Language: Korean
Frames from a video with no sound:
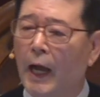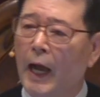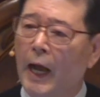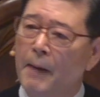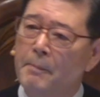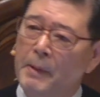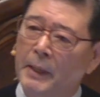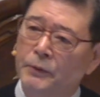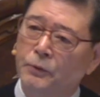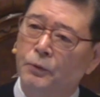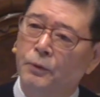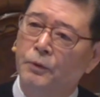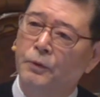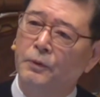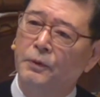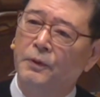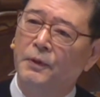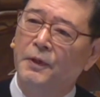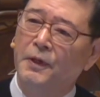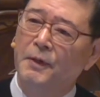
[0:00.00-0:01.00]

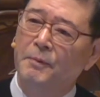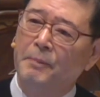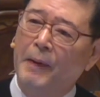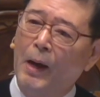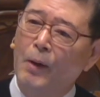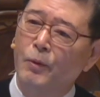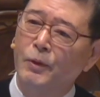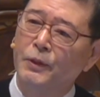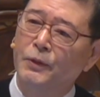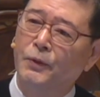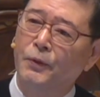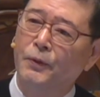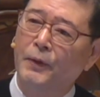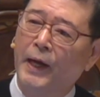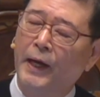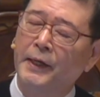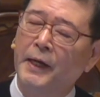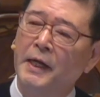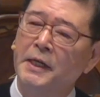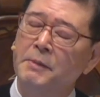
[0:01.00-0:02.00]
아마도 바울도
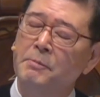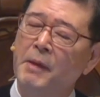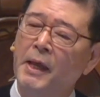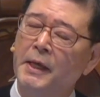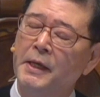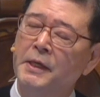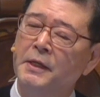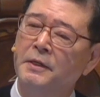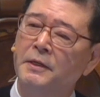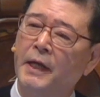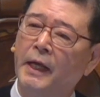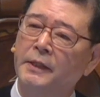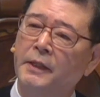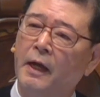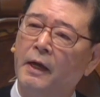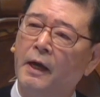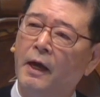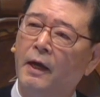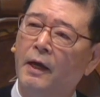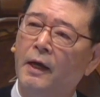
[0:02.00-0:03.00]
하나님의 일을
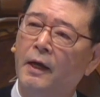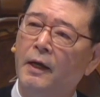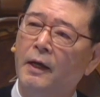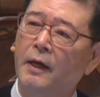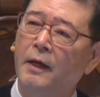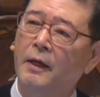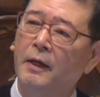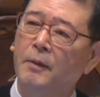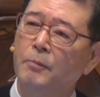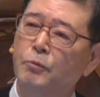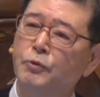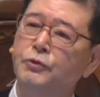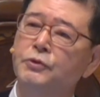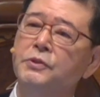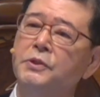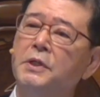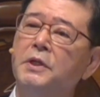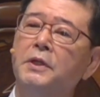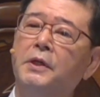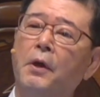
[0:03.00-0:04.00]
하다가
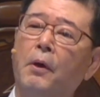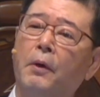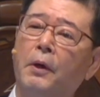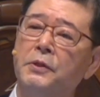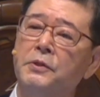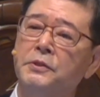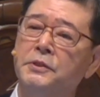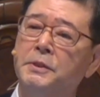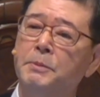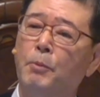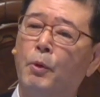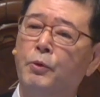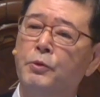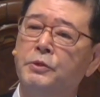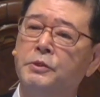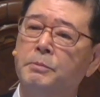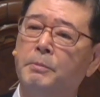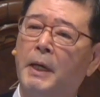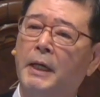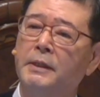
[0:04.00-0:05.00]
무슨 일을 겪었는지
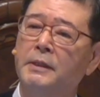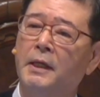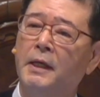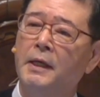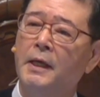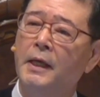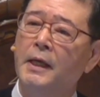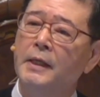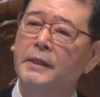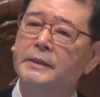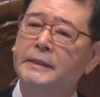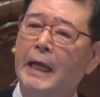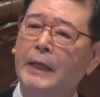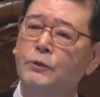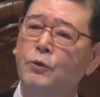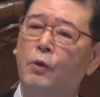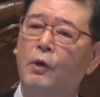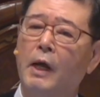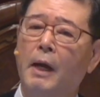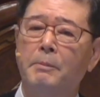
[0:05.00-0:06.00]
모르지만
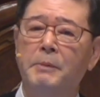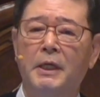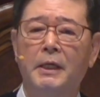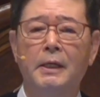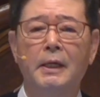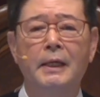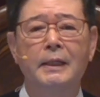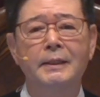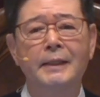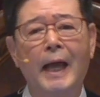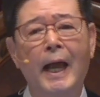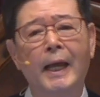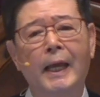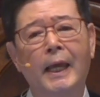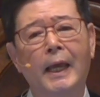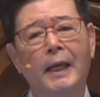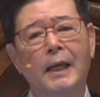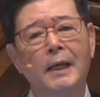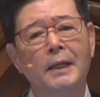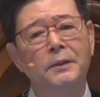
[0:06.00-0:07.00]
자존감이
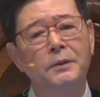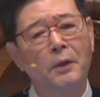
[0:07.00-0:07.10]
땅에